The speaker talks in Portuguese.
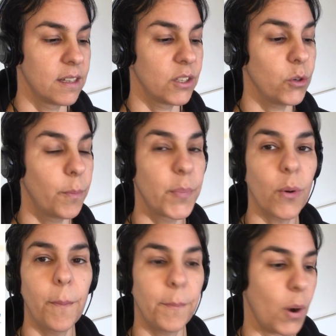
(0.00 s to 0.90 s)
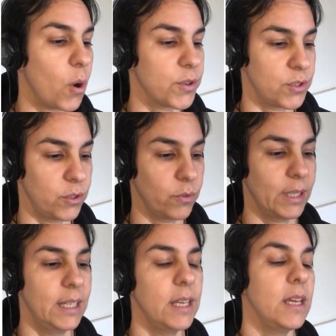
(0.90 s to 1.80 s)
que o propósito
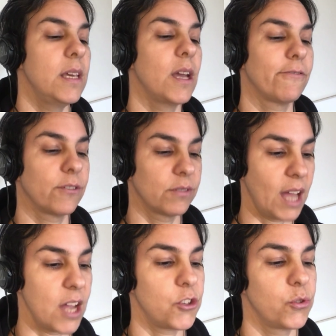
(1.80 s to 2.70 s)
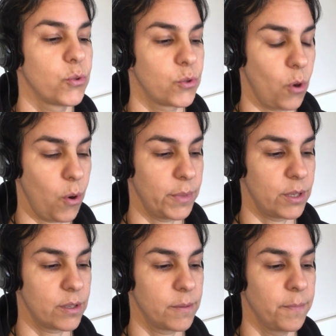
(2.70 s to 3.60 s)
guie a vontade dos
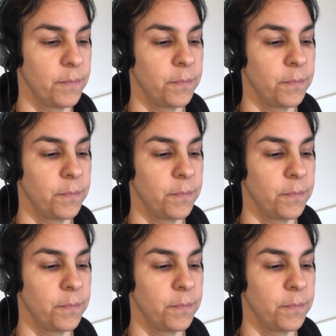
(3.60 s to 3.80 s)
homens,